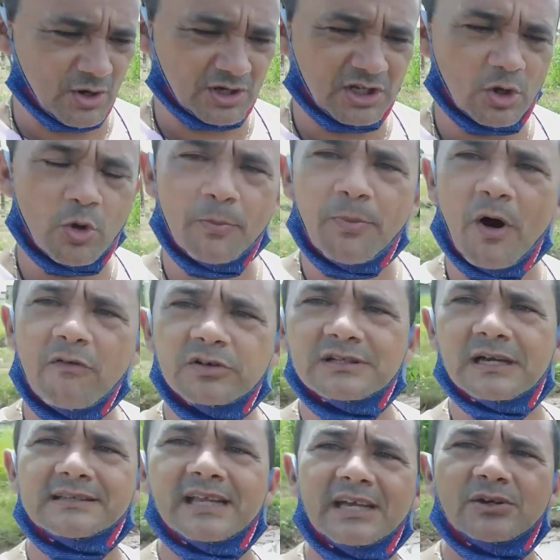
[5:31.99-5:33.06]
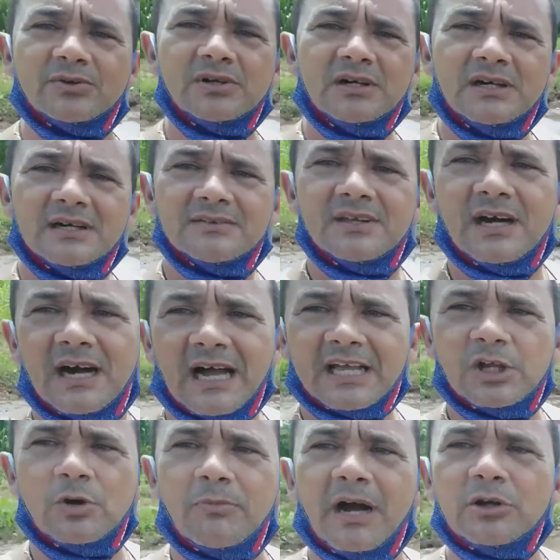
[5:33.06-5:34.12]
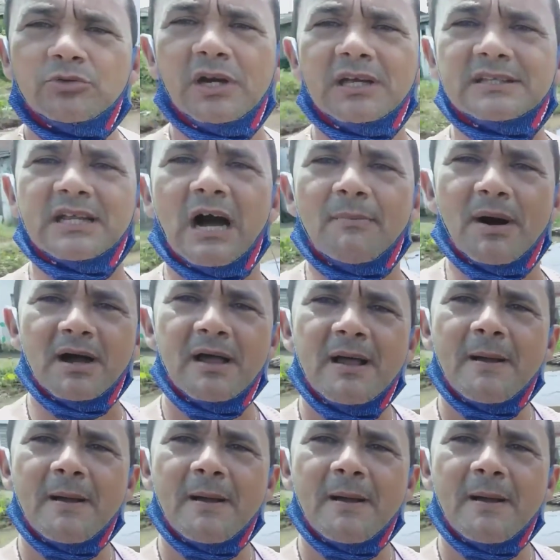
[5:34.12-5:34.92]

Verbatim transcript: aqui que o povo está tendo na, aqui no bairro do Netama.